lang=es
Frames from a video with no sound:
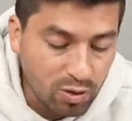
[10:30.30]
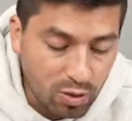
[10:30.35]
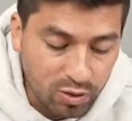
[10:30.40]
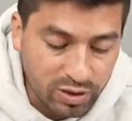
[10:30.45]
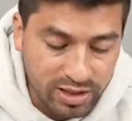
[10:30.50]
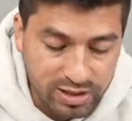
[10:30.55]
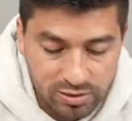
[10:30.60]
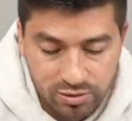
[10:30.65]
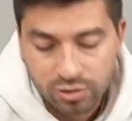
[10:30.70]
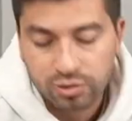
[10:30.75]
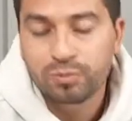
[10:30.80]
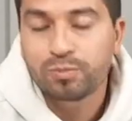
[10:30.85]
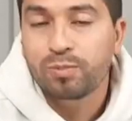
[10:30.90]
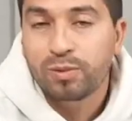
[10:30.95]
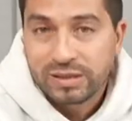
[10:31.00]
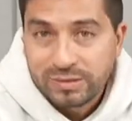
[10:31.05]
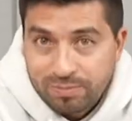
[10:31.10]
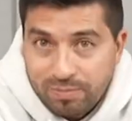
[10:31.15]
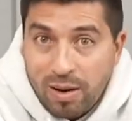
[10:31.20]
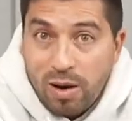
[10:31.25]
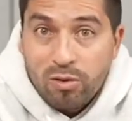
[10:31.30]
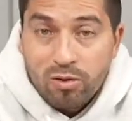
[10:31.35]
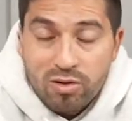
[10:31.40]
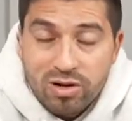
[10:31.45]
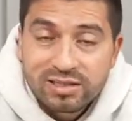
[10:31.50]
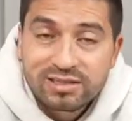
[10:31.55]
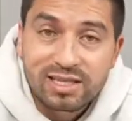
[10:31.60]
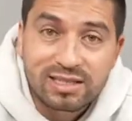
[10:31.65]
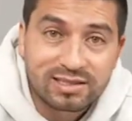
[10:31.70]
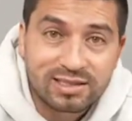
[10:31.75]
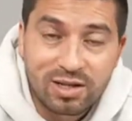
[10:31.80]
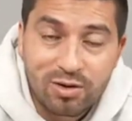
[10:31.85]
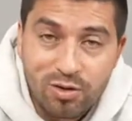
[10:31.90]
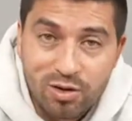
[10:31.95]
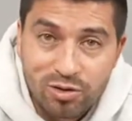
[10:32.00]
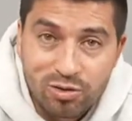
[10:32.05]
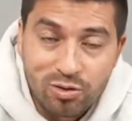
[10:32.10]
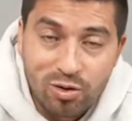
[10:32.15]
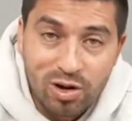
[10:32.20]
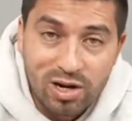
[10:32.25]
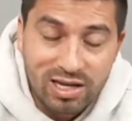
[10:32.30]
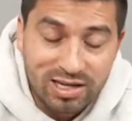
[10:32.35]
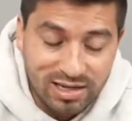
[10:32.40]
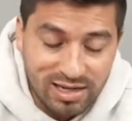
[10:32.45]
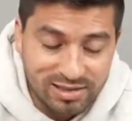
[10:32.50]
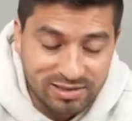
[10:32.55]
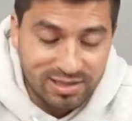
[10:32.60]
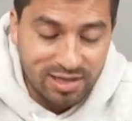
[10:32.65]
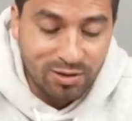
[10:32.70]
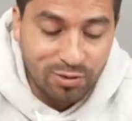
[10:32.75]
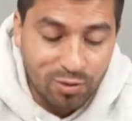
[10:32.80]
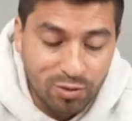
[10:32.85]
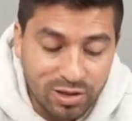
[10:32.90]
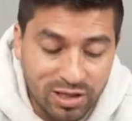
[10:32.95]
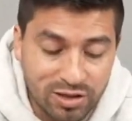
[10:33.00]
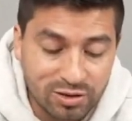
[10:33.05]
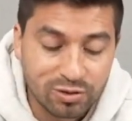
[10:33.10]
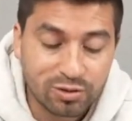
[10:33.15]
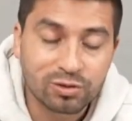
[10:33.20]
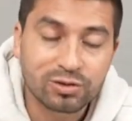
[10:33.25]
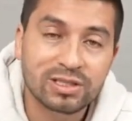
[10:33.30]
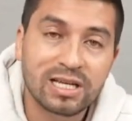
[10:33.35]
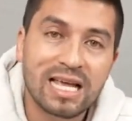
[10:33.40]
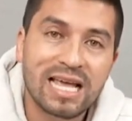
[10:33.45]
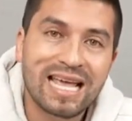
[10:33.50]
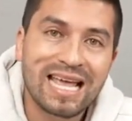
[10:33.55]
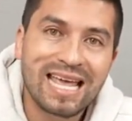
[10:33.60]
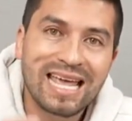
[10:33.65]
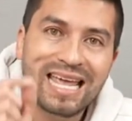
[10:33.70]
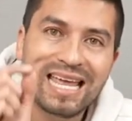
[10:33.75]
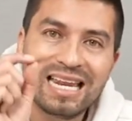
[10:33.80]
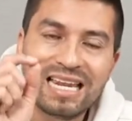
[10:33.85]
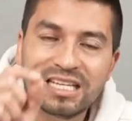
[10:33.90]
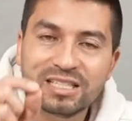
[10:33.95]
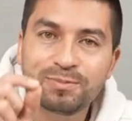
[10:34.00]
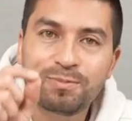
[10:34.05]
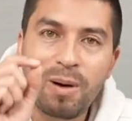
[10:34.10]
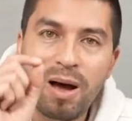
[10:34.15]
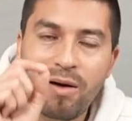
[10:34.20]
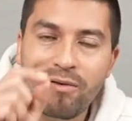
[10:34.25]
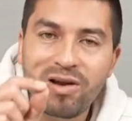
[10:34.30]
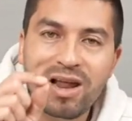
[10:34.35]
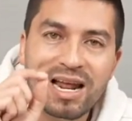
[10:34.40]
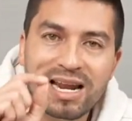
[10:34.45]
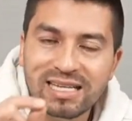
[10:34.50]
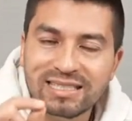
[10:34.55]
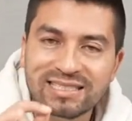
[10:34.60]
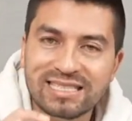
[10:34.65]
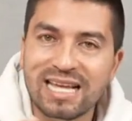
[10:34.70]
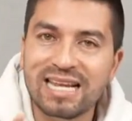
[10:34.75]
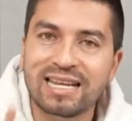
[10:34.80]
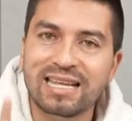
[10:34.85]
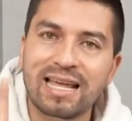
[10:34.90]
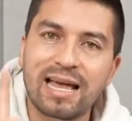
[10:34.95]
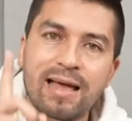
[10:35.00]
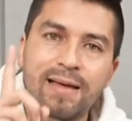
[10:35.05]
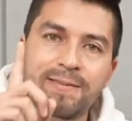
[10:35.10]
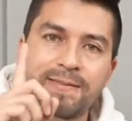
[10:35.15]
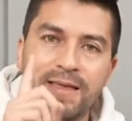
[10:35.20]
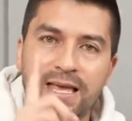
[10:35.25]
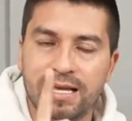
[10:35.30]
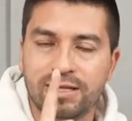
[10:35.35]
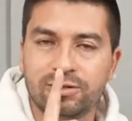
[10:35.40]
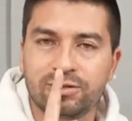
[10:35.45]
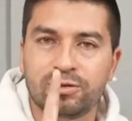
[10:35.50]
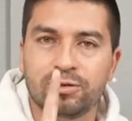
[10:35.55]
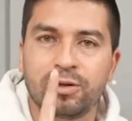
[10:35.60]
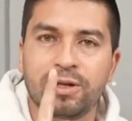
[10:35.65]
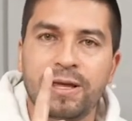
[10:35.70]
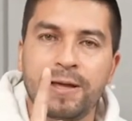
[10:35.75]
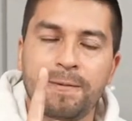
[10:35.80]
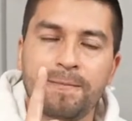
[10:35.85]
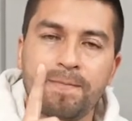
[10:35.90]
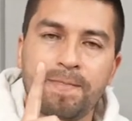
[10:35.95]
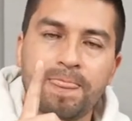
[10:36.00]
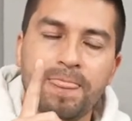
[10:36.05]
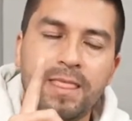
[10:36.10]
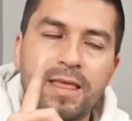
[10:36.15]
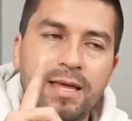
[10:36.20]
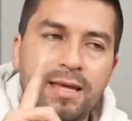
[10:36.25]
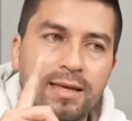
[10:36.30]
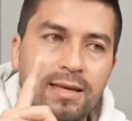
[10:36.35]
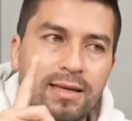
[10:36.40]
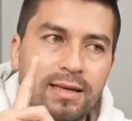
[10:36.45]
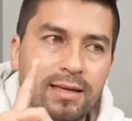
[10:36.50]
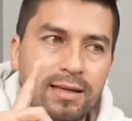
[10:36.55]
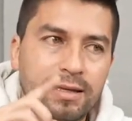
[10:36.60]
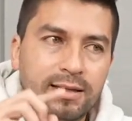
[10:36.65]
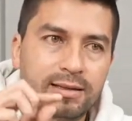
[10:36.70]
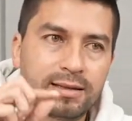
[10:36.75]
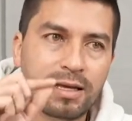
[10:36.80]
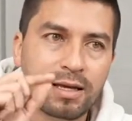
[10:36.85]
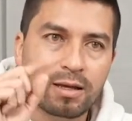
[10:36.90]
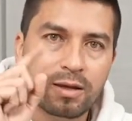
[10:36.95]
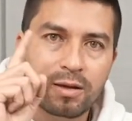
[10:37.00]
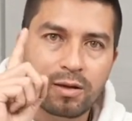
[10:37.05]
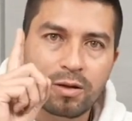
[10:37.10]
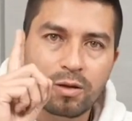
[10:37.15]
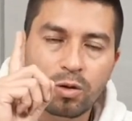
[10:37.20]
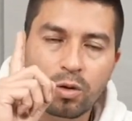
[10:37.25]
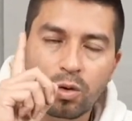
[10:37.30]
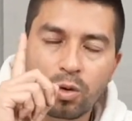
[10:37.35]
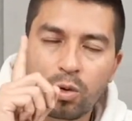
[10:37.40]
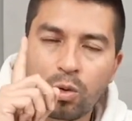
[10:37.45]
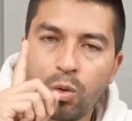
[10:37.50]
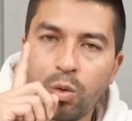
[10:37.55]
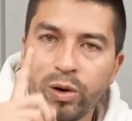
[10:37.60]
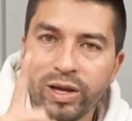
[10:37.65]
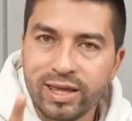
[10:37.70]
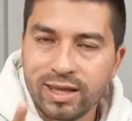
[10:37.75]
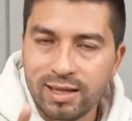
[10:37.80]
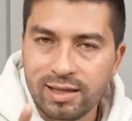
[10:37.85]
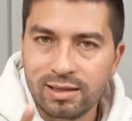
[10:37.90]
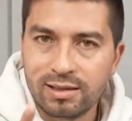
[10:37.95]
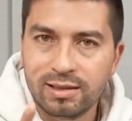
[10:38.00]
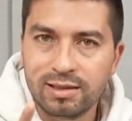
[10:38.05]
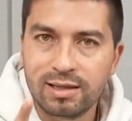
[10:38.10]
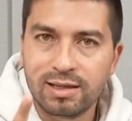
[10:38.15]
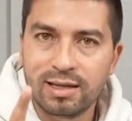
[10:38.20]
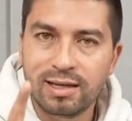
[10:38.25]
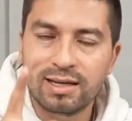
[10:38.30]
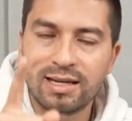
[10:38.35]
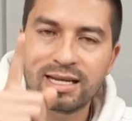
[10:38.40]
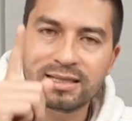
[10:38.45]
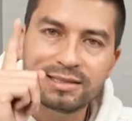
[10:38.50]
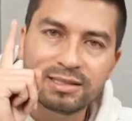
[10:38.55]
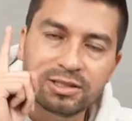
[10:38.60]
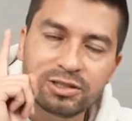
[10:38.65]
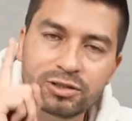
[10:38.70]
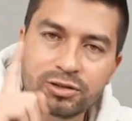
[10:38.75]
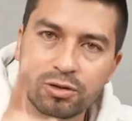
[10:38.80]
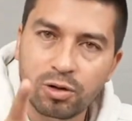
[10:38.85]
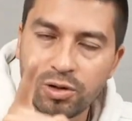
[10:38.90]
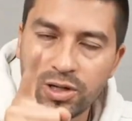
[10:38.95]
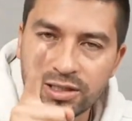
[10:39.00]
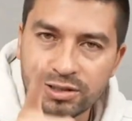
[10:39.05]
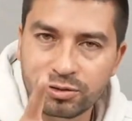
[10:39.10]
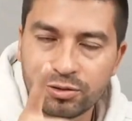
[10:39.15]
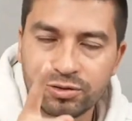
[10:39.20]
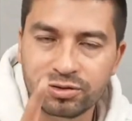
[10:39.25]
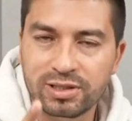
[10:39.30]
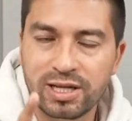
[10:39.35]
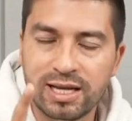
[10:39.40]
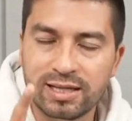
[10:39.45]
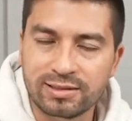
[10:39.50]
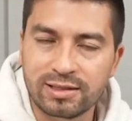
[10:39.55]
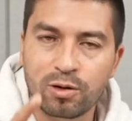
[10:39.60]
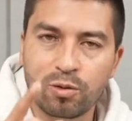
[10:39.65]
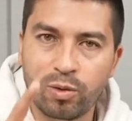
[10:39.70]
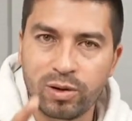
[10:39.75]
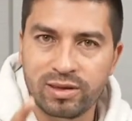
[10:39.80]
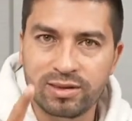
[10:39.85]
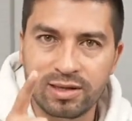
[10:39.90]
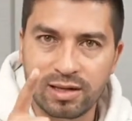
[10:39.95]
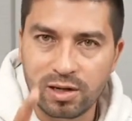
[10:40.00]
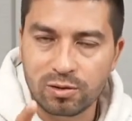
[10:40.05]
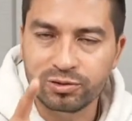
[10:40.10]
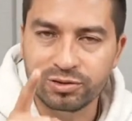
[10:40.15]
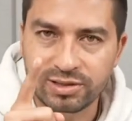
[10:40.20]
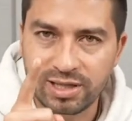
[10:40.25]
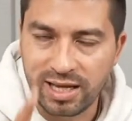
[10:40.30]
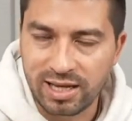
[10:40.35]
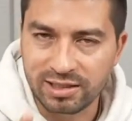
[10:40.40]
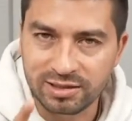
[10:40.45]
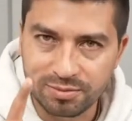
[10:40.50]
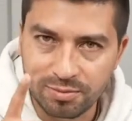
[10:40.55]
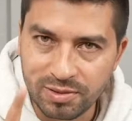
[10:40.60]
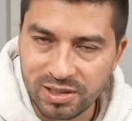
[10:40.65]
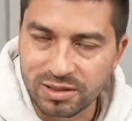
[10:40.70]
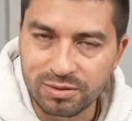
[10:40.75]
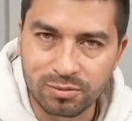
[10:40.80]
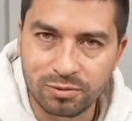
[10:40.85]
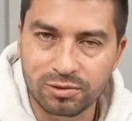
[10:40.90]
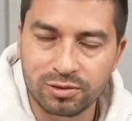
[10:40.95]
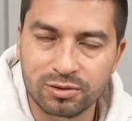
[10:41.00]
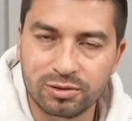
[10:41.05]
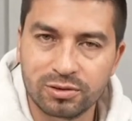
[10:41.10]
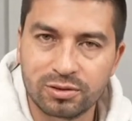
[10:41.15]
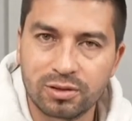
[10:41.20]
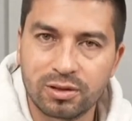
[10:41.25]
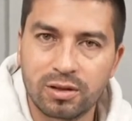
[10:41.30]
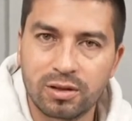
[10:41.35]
Corintios, pues Pablo le está escribiendo a la iglesia en Corintios y les va a hablar acerca de esto, de, de cuiden las historias que ustedes se cuentan a ustedes mismos.